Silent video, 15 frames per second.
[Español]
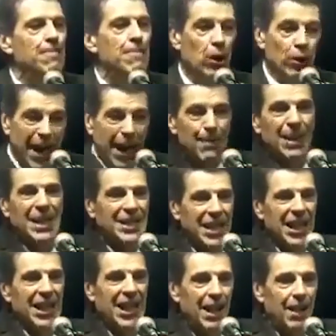Pero déjame
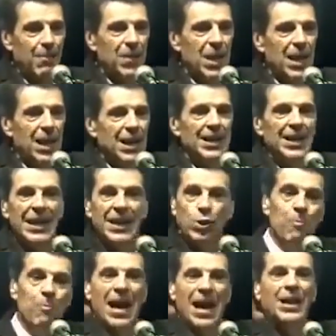decirle, ni
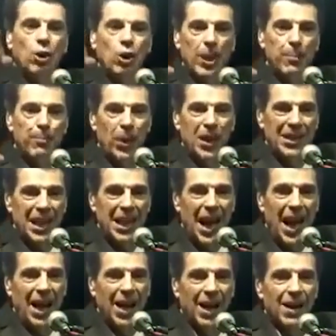tu médico te puede
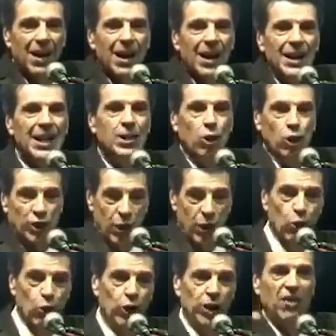sanar, ni tu
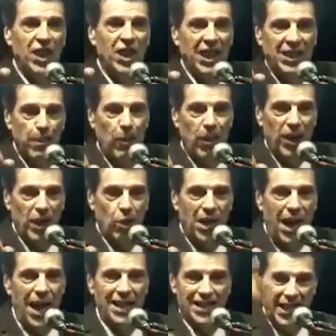seguro de vida te puede
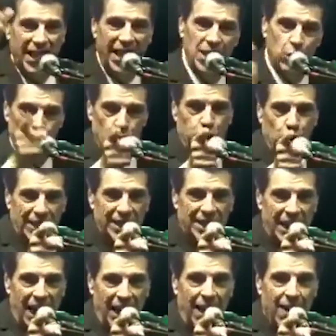ayudar si Jesús no te
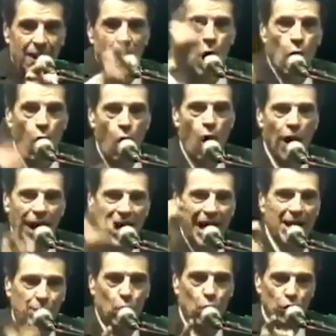sana. Hoy
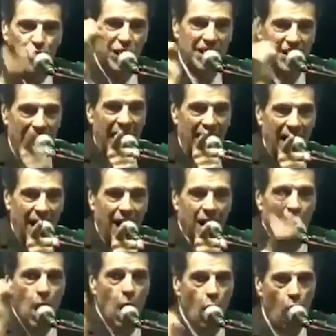Jesús te
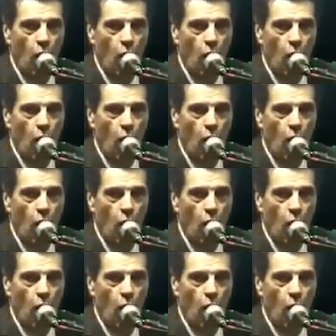sana.